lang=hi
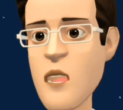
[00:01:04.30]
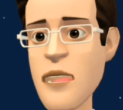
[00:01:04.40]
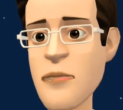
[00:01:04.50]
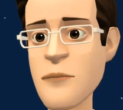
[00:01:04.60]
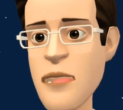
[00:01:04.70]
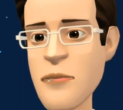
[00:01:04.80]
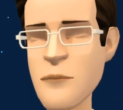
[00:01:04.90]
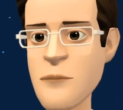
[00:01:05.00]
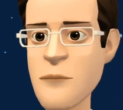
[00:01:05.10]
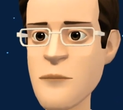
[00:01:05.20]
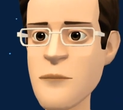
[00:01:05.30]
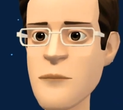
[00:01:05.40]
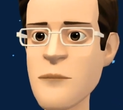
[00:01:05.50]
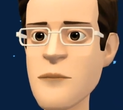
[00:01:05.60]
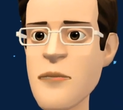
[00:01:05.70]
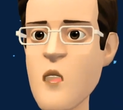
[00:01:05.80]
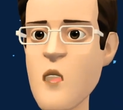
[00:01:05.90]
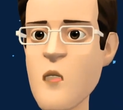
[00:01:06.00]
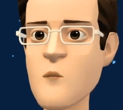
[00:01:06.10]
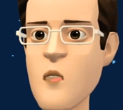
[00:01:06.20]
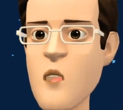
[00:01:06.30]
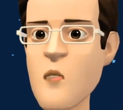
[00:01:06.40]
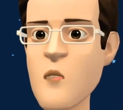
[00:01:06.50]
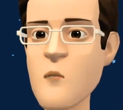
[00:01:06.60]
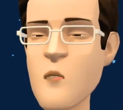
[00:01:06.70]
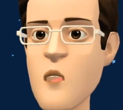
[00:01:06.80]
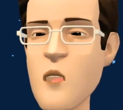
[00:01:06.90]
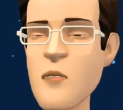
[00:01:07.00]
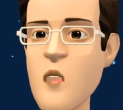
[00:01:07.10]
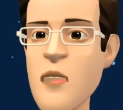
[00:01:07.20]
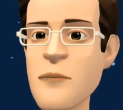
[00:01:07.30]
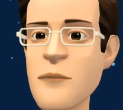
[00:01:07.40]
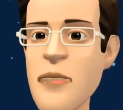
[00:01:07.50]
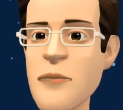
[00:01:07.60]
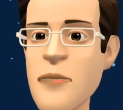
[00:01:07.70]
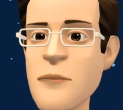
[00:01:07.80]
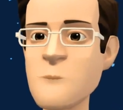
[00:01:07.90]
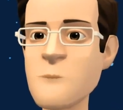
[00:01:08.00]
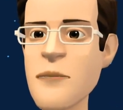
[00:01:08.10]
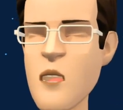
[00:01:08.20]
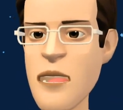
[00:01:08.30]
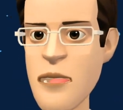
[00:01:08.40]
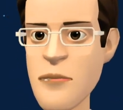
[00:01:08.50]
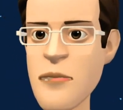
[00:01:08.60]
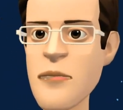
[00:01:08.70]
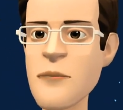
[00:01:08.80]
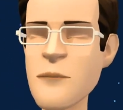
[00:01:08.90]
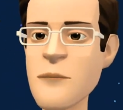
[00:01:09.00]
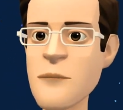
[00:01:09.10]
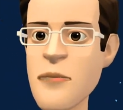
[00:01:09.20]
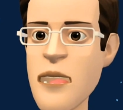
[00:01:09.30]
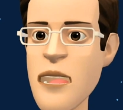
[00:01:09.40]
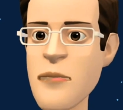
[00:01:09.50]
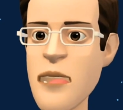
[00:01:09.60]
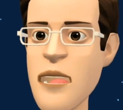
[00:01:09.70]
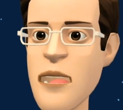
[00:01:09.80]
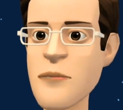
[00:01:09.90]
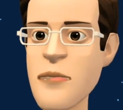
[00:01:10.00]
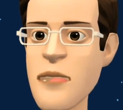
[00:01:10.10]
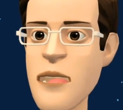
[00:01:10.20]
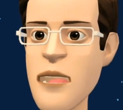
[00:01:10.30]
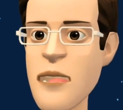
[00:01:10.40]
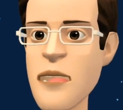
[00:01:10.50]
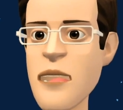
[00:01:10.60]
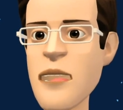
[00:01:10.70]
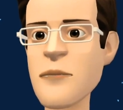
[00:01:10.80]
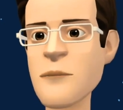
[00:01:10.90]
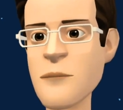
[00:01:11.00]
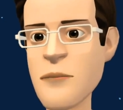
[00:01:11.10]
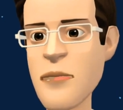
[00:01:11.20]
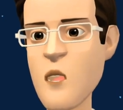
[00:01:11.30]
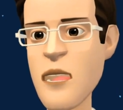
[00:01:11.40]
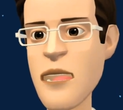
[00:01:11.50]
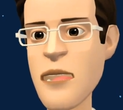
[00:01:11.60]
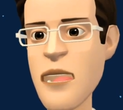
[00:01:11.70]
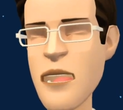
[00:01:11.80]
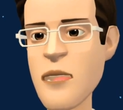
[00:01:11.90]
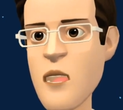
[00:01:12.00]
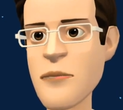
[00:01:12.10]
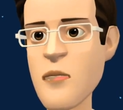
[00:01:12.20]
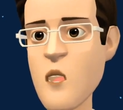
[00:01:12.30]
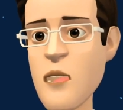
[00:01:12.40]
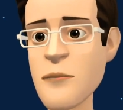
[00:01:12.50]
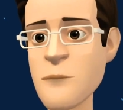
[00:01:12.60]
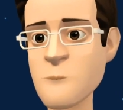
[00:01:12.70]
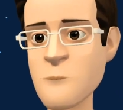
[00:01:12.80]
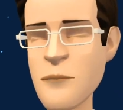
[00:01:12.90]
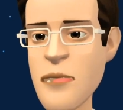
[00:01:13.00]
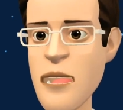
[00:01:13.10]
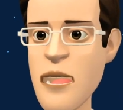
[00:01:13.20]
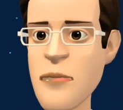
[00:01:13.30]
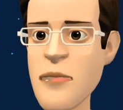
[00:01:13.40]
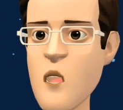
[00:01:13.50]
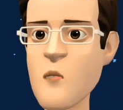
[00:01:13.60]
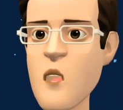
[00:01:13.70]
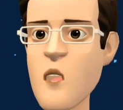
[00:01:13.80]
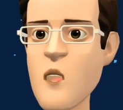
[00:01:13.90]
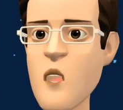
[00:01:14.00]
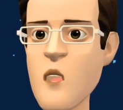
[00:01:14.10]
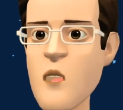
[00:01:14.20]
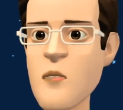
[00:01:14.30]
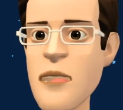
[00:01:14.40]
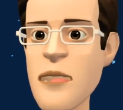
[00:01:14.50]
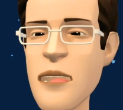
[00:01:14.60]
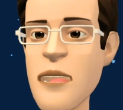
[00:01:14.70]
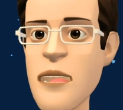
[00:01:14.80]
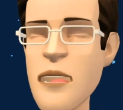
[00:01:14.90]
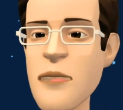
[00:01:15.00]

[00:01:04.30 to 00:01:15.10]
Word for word: के अध्यक्ष एस सोमनाथ ने सफलतापूर्वक प्रक्षेपण के बाद कहा पी एस एल वी सी फिफ्टी टू ई जीरो फोर मिशन सफलतापूर्वक पूरा कर लिया गया है